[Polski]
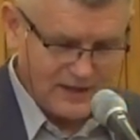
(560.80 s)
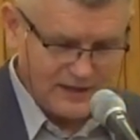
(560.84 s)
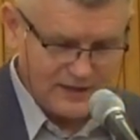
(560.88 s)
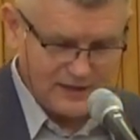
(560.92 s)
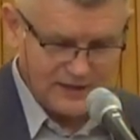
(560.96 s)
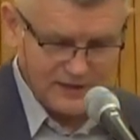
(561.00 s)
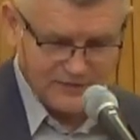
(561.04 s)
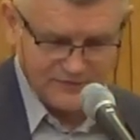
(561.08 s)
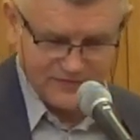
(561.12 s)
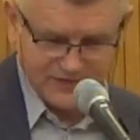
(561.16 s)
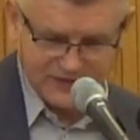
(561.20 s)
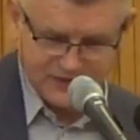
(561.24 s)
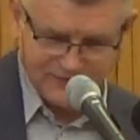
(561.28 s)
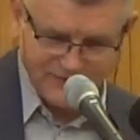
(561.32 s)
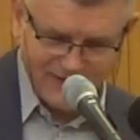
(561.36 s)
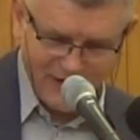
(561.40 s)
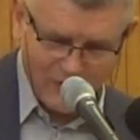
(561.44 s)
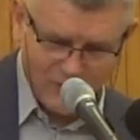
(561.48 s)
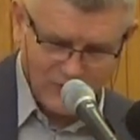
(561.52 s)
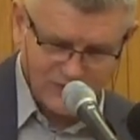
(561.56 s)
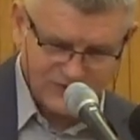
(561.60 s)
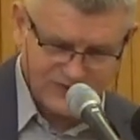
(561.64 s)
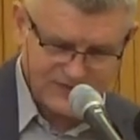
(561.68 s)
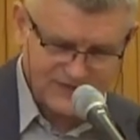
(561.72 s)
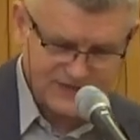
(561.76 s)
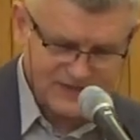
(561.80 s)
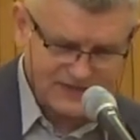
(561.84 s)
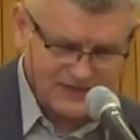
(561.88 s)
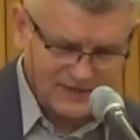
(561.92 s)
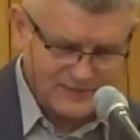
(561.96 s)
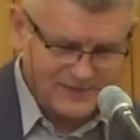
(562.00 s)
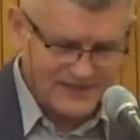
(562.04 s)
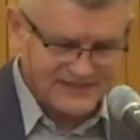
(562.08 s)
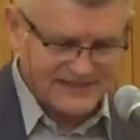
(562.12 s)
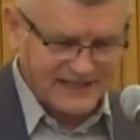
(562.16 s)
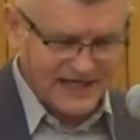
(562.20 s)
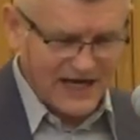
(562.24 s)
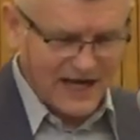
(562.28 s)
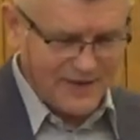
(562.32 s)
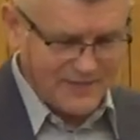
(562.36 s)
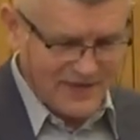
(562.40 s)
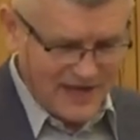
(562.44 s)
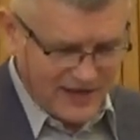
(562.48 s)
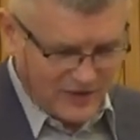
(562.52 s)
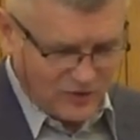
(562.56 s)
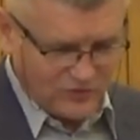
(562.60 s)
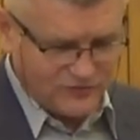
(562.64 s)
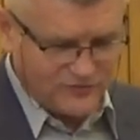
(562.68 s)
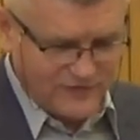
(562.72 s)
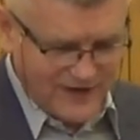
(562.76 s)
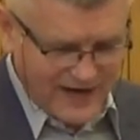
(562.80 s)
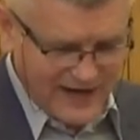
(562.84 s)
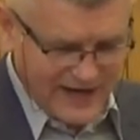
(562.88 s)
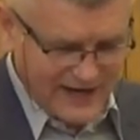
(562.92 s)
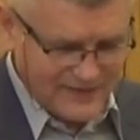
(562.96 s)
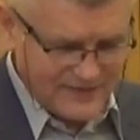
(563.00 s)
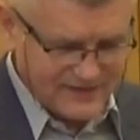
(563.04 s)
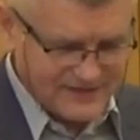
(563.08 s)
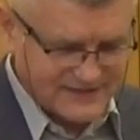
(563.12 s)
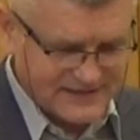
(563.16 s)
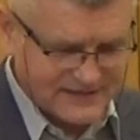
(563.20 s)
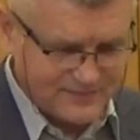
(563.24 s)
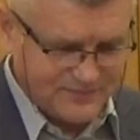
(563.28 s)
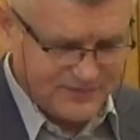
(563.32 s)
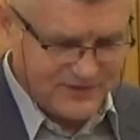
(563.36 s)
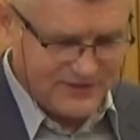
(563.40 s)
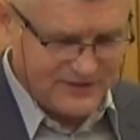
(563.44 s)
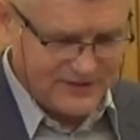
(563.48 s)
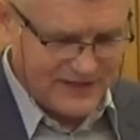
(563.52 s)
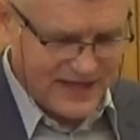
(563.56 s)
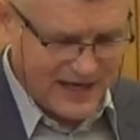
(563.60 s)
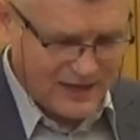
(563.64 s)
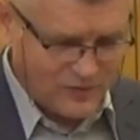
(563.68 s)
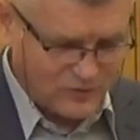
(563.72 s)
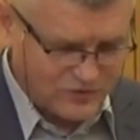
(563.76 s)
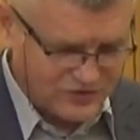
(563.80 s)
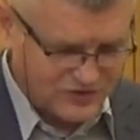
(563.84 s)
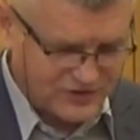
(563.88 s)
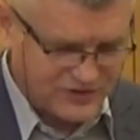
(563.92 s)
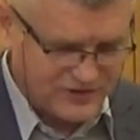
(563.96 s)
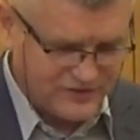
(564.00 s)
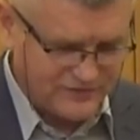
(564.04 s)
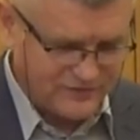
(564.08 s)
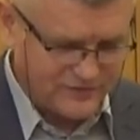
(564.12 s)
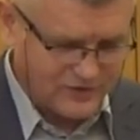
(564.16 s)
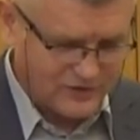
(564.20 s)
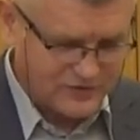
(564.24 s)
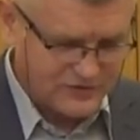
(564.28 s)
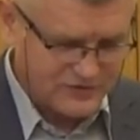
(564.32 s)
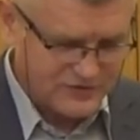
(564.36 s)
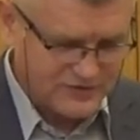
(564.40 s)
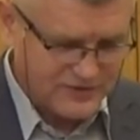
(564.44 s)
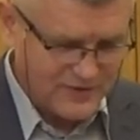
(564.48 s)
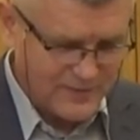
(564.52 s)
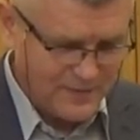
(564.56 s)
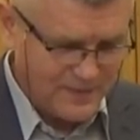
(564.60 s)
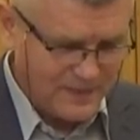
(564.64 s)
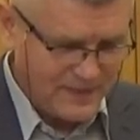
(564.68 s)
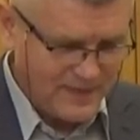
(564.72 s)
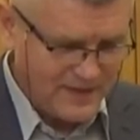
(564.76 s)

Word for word: I wytrwałość z innymi cechami, jak odwaga, dyscyplina, uczciwość,